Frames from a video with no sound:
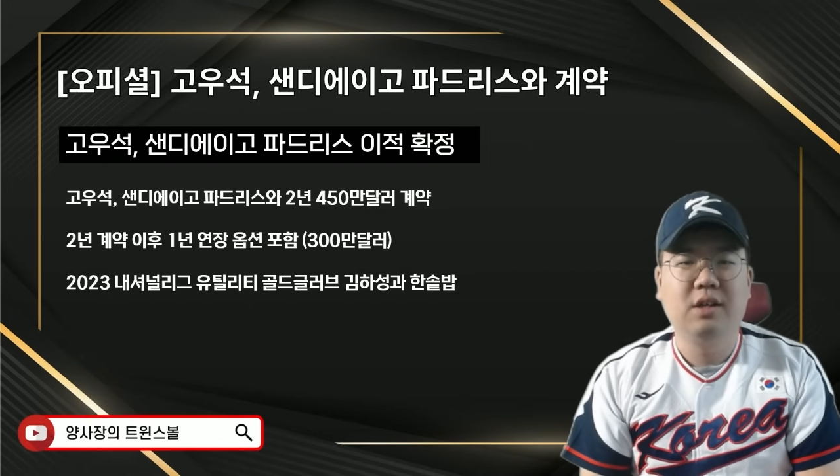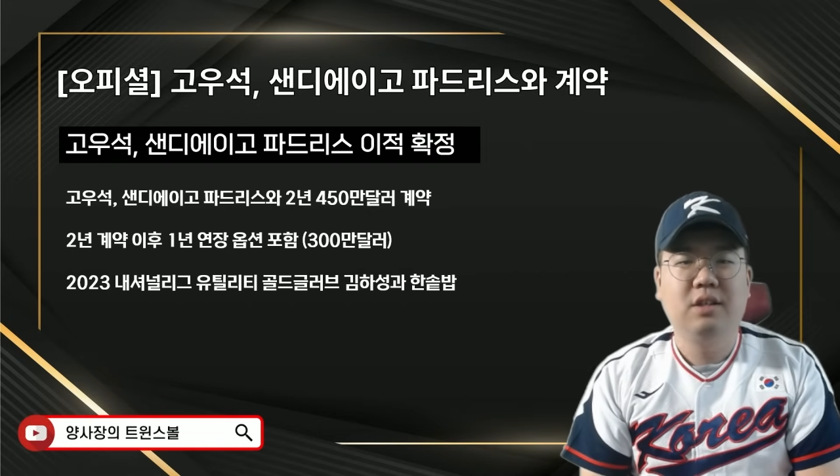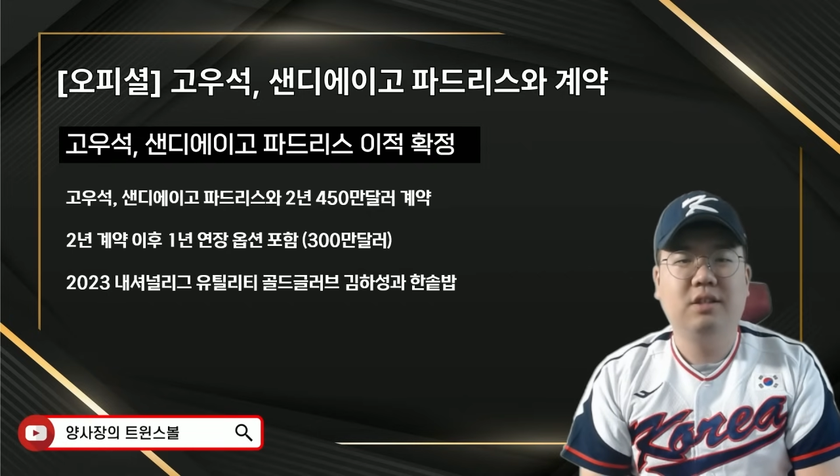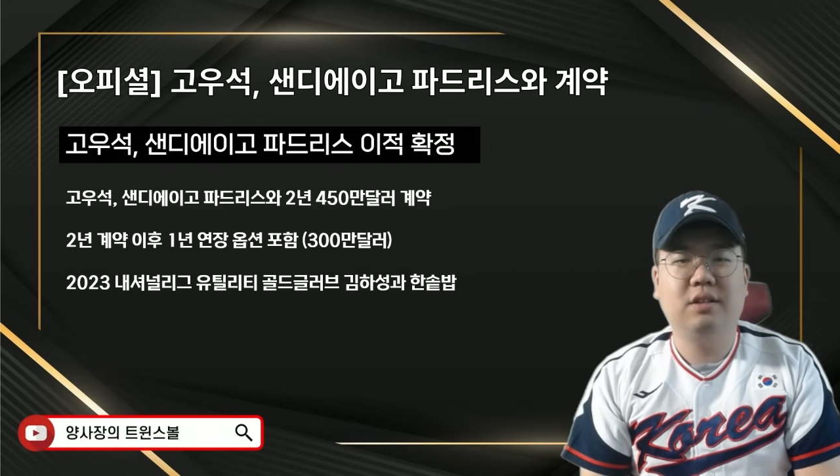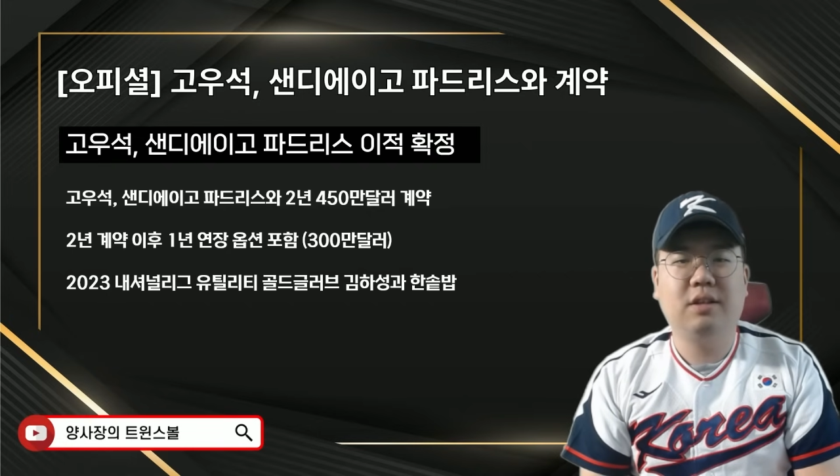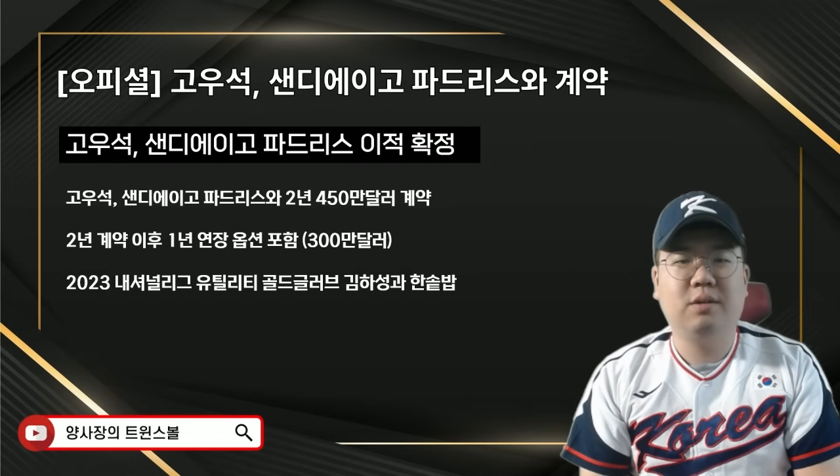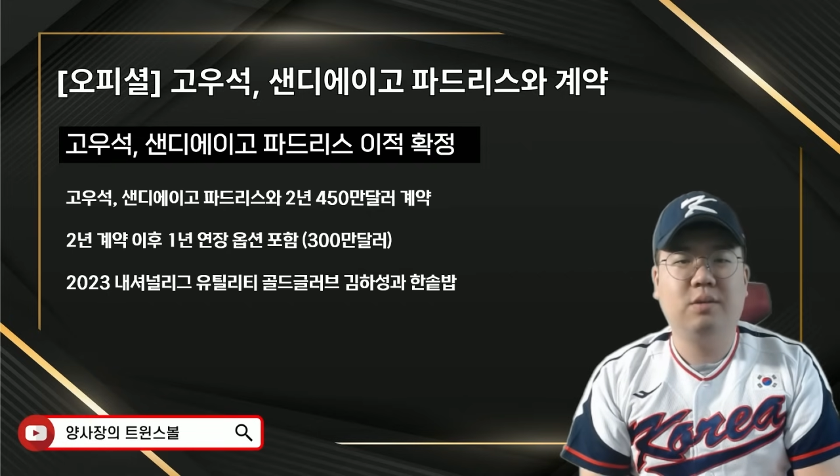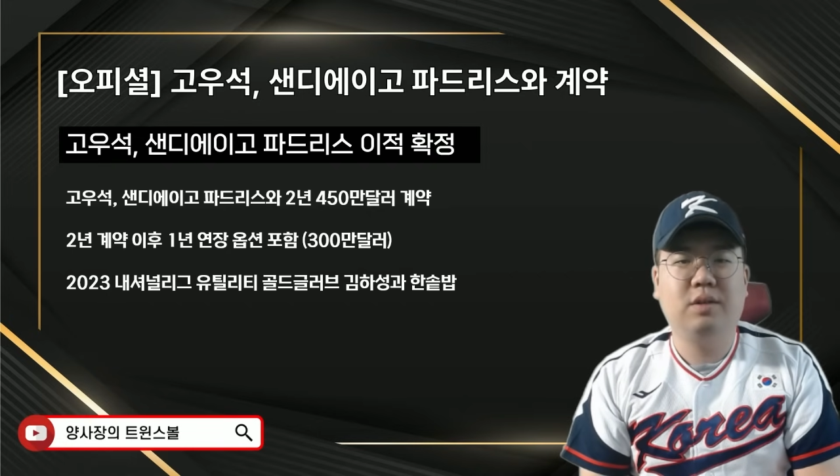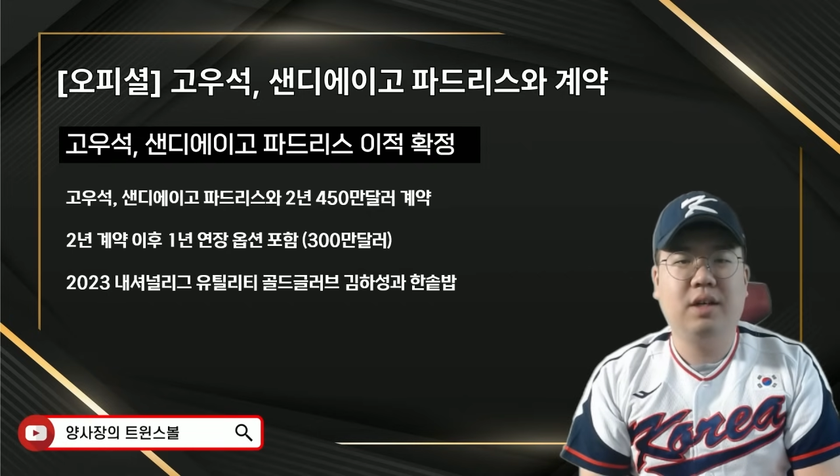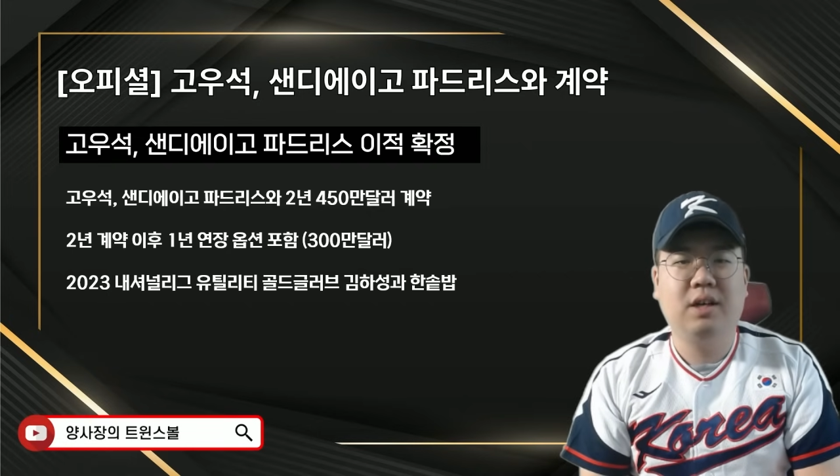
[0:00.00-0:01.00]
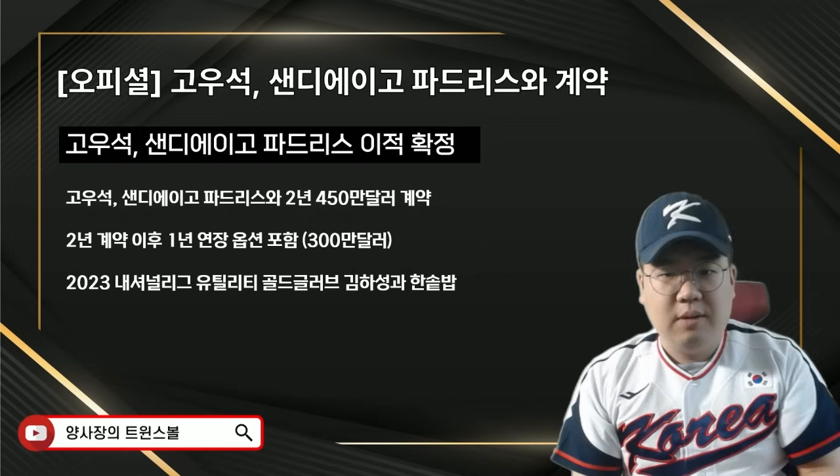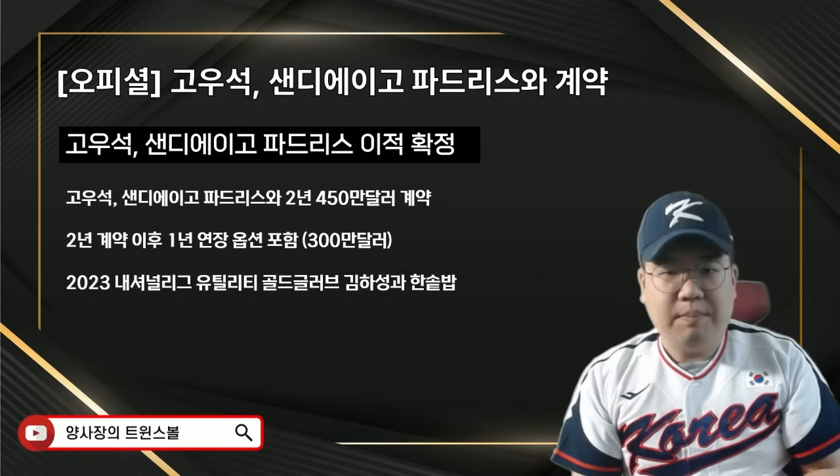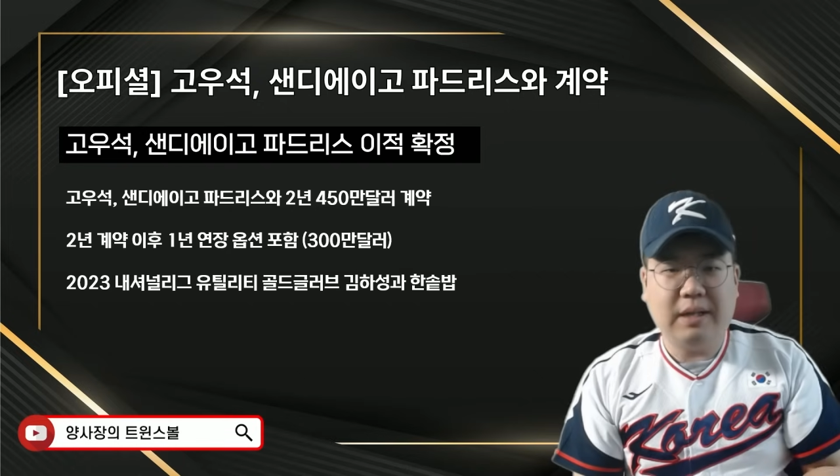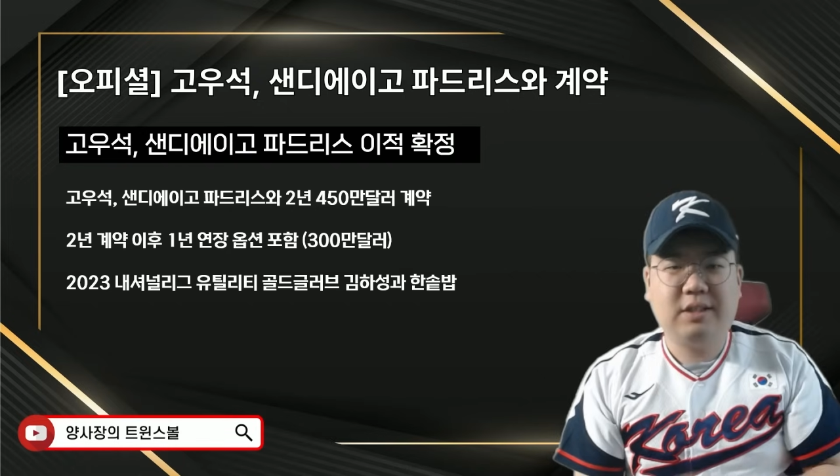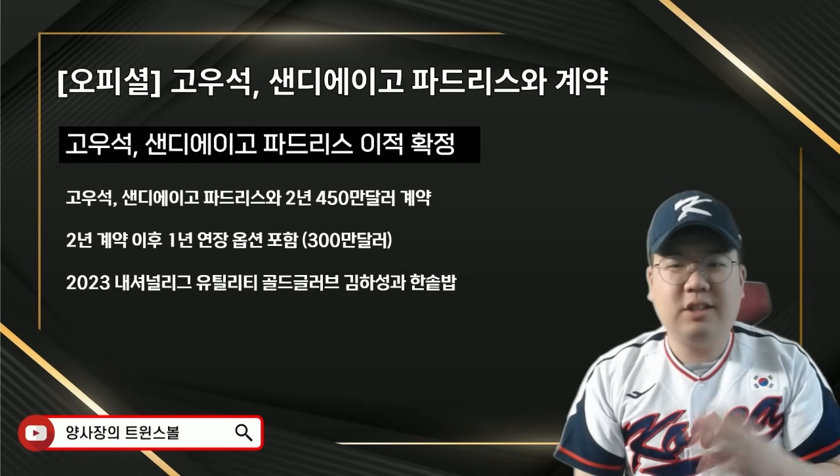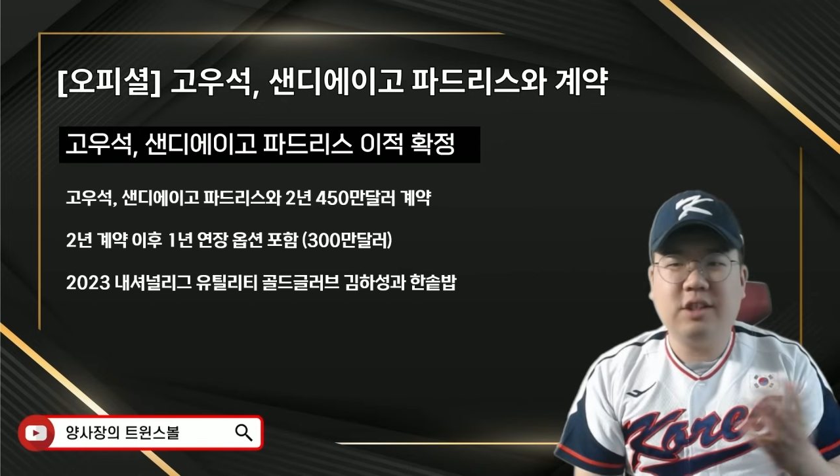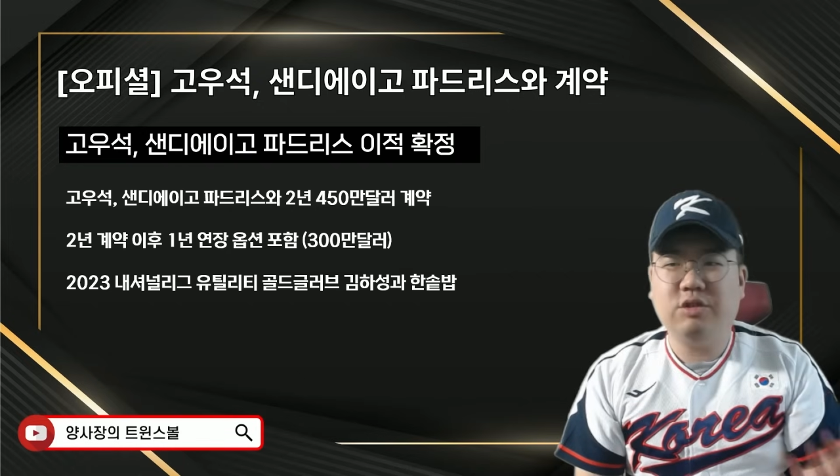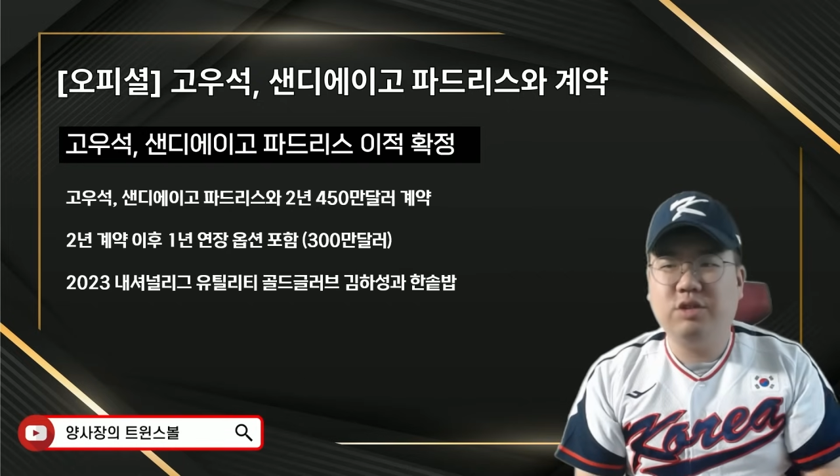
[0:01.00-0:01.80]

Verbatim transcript: 샌디에이고가 마스이